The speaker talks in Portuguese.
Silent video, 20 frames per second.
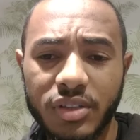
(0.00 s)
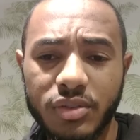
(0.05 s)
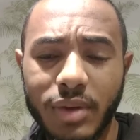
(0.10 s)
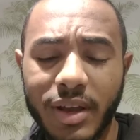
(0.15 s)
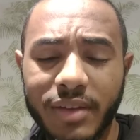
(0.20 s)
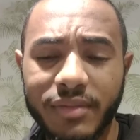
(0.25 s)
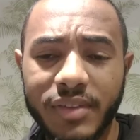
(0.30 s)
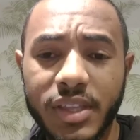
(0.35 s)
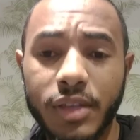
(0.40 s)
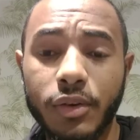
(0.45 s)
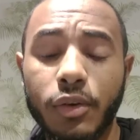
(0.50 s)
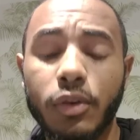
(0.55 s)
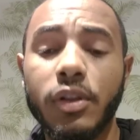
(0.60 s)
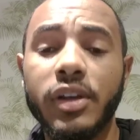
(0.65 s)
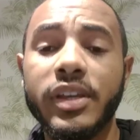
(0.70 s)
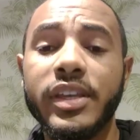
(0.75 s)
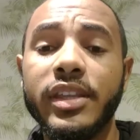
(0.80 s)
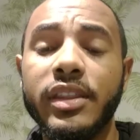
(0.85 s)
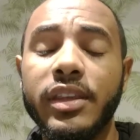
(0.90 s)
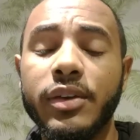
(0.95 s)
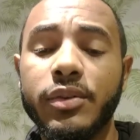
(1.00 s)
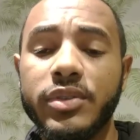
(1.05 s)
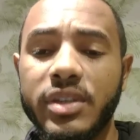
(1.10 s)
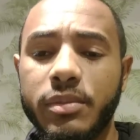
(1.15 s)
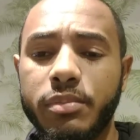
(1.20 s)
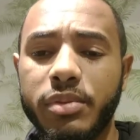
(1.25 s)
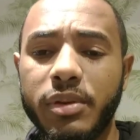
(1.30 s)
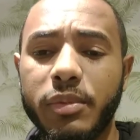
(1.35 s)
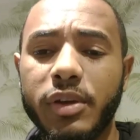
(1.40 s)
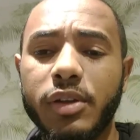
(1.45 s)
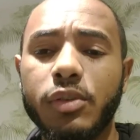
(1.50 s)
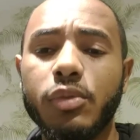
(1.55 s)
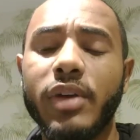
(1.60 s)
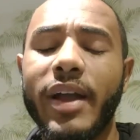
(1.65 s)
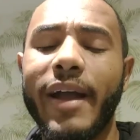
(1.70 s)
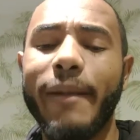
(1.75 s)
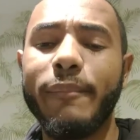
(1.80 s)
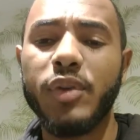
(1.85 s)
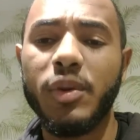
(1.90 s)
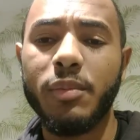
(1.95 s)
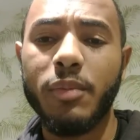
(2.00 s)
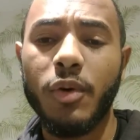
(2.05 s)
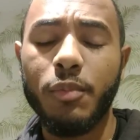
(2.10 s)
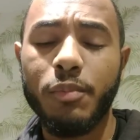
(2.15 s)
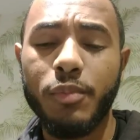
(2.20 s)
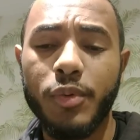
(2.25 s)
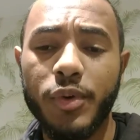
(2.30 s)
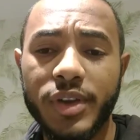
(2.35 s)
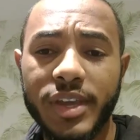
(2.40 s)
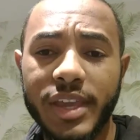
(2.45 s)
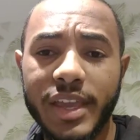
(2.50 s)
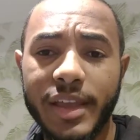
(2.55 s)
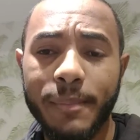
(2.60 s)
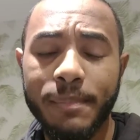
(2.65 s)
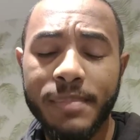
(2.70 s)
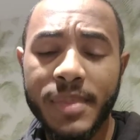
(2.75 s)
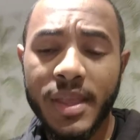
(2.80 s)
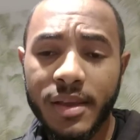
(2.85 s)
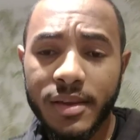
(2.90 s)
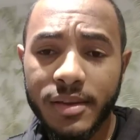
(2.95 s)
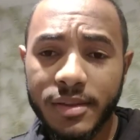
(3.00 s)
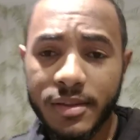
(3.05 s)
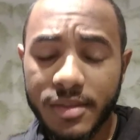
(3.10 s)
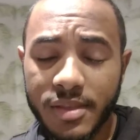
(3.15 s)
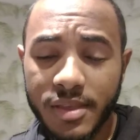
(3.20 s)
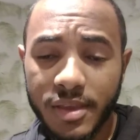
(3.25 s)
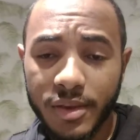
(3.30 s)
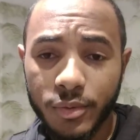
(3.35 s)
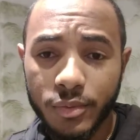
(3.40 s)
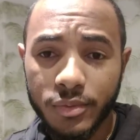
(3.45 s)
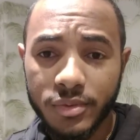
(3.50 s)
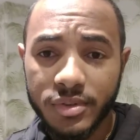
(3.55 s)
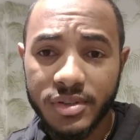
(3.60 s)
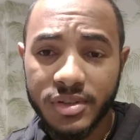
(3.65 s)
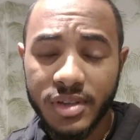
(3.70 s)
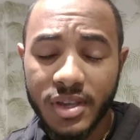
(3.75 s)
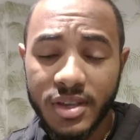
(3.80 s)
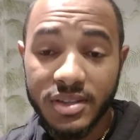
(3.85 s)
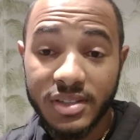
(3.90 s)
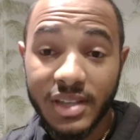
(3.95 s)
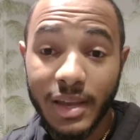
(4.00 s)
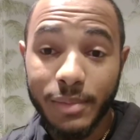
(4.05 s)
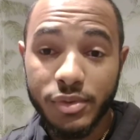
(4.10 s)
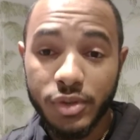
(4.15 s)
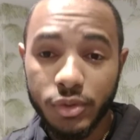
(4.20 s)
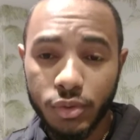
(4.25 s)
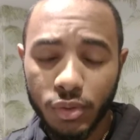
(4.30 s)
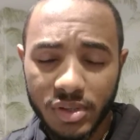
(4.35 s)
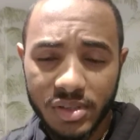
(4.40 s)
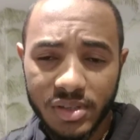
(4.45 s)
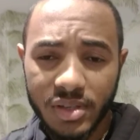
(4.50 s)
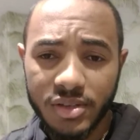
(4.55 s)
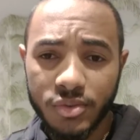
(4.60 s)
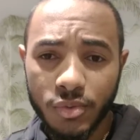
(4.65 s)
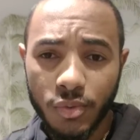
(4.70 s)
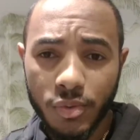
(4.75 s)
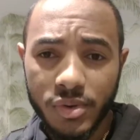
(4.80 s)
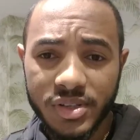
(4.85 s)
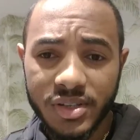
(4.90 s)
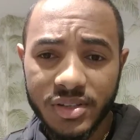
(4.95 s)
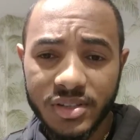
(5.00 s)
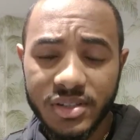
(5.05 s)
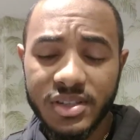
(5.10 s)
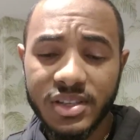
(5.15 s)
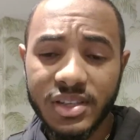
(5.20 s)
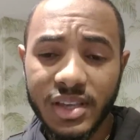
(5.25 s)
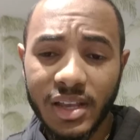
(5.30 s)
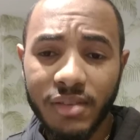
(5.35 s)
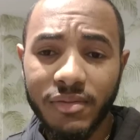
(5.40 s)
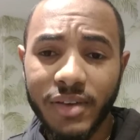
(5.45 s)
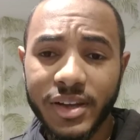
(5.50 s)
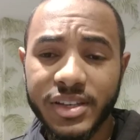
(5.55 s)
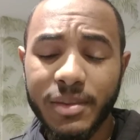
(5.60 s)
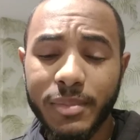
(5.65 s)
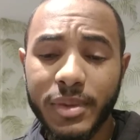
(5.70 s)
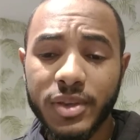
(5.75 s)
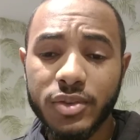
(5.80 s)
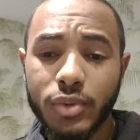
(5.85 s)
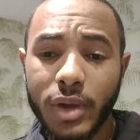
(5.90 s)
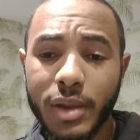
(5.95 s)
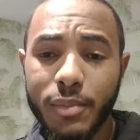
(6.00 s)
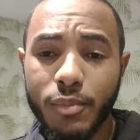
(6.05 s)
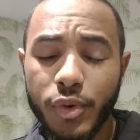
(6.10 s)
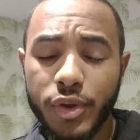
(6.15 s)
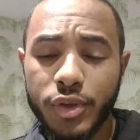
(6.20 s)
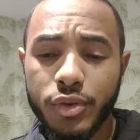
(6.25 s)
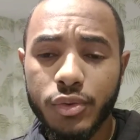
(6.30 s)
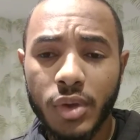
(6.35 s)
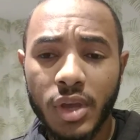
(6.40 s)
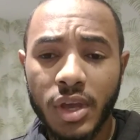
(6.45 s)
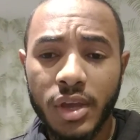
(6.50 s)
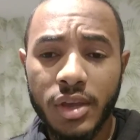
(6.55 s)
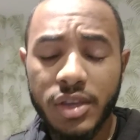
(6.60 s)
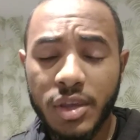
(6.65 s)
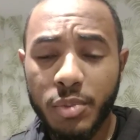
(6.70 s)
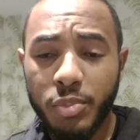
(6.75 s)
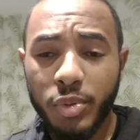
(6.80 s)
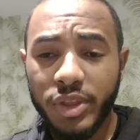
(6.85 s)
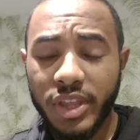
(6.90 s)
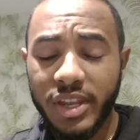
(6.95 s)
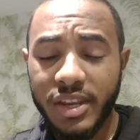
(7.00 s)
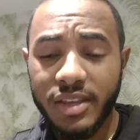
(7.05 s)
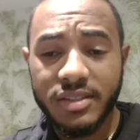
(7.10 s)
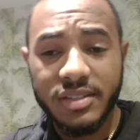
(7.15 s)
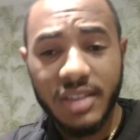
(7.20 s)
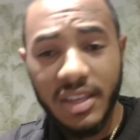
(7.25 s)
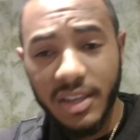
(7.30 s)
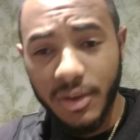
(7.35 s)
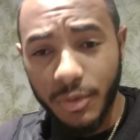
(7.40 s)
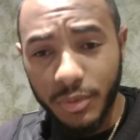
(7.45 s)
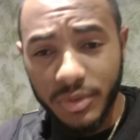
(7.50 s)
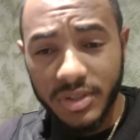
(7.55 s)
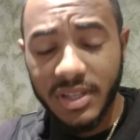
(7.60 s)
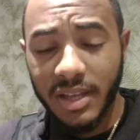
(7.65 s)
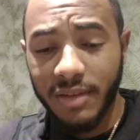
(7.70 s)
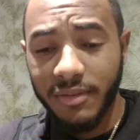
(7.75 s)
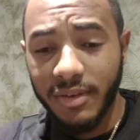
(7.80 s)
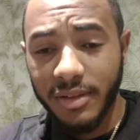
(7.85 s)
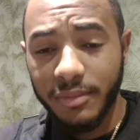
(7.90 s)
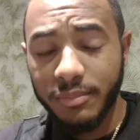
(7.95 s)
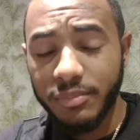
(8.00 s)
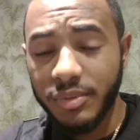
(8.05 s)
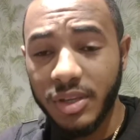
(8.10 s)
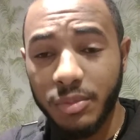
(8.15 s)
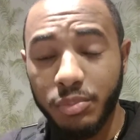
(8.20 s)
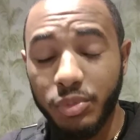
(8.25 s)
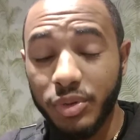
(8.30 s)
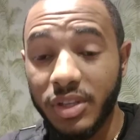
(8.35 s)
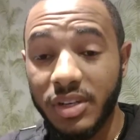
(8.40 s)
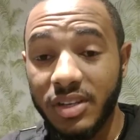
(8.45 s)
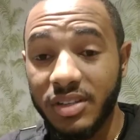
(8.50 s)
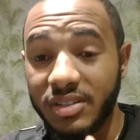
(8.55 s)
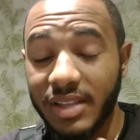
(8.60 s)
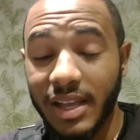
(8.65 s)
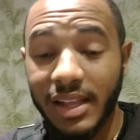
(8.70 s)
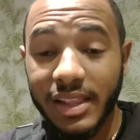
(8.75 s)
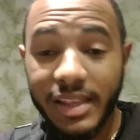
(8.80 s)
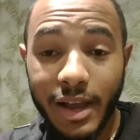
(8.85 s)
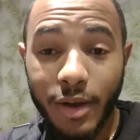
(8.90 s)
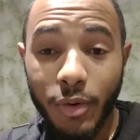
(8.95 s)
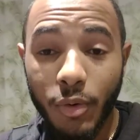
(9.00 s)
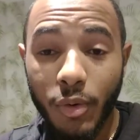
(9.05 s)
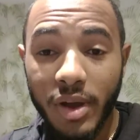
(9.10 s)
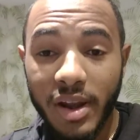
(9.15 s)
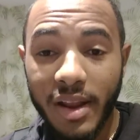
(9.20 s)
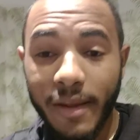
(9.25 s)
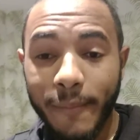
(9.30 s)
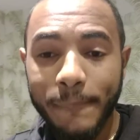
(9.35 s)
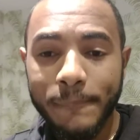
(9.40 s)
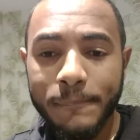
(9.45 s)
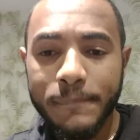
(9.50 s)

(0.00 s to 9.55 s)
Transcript: sua vida, coloque Deus em primeiro lugar, meu irmão, porque Deus sabe de todas as coisas e ele vai te abençoar muito. E poderia ser eu que estava que poderia estar ali agora